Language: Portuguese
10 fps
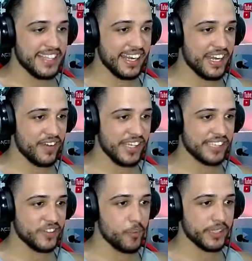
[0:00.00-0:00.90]
Será que ele vai
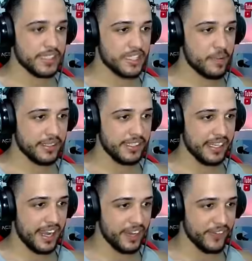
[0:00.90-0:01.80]
deixar eu montar essa armadilha,